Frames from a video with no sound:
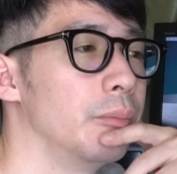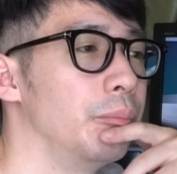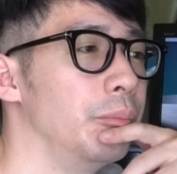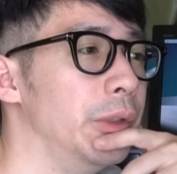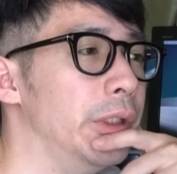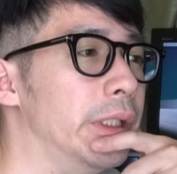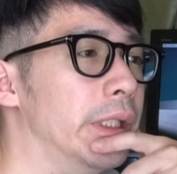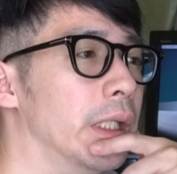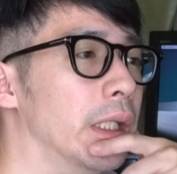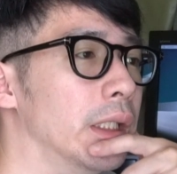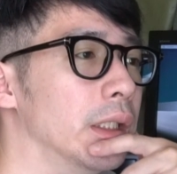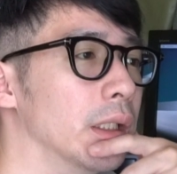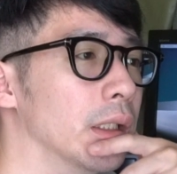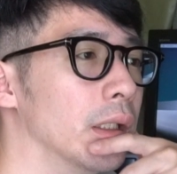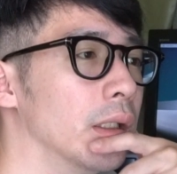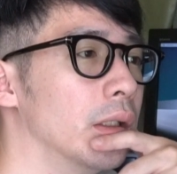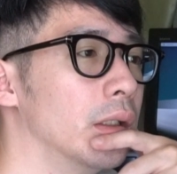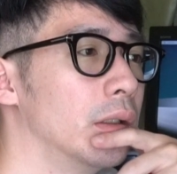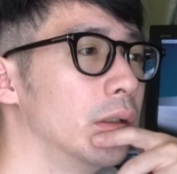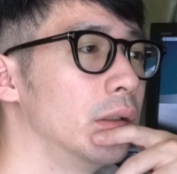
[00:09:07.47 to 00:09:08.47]
みたい
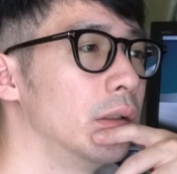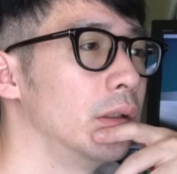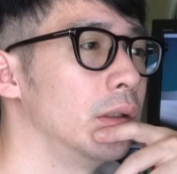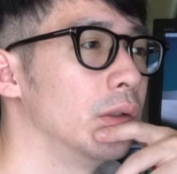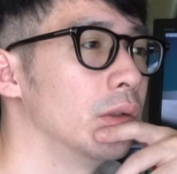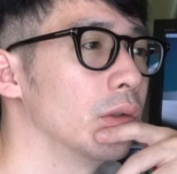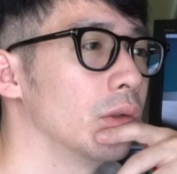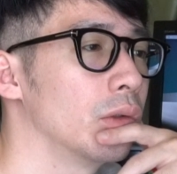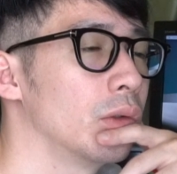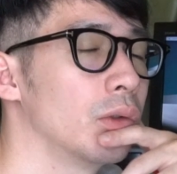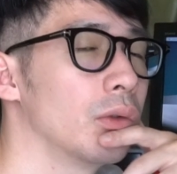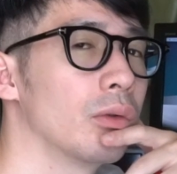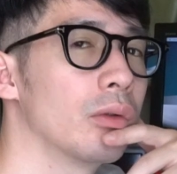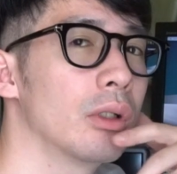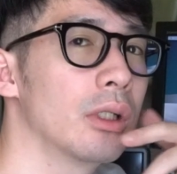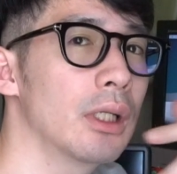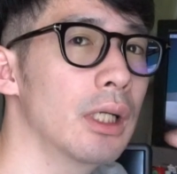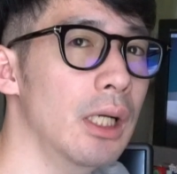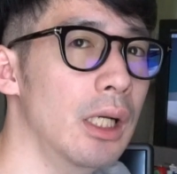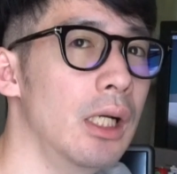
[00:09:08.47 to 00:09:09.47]
なのと
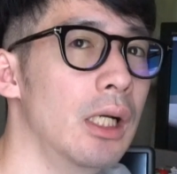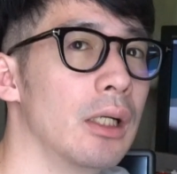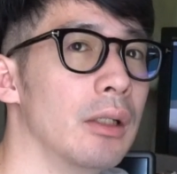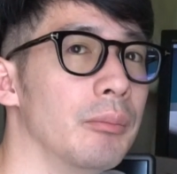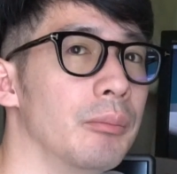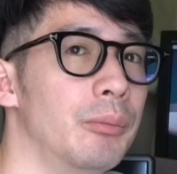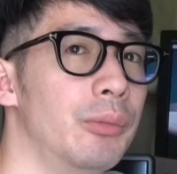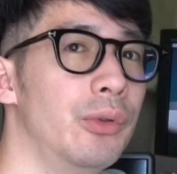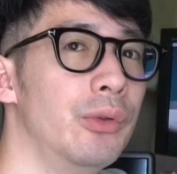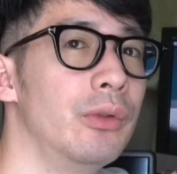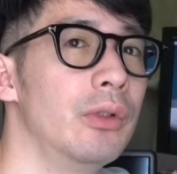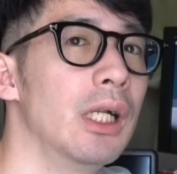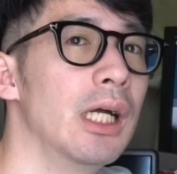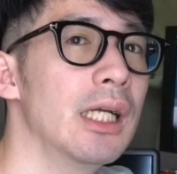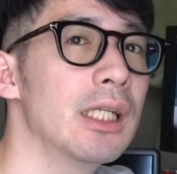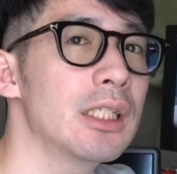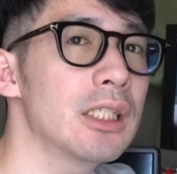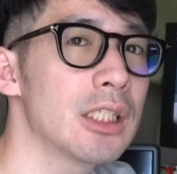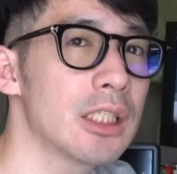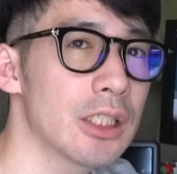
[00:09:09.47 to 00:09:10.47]
か
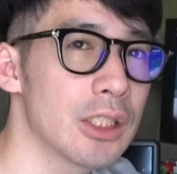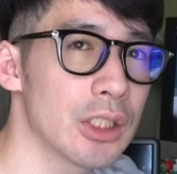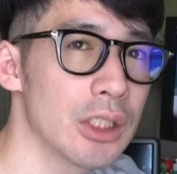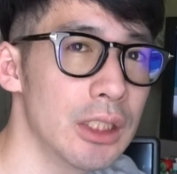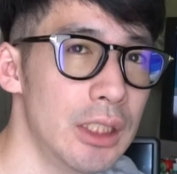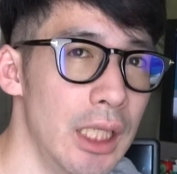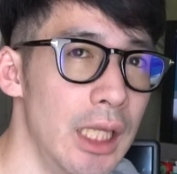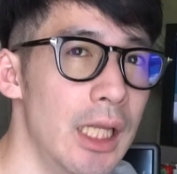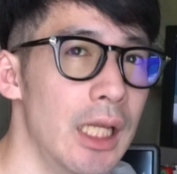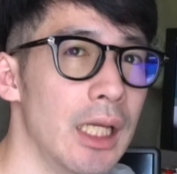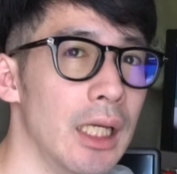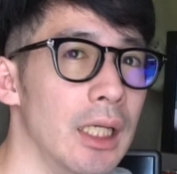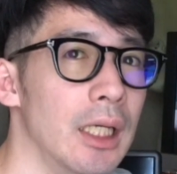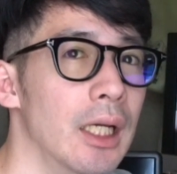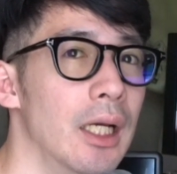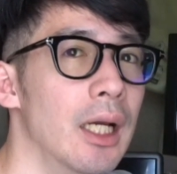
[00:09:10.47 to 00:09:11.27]
プラスで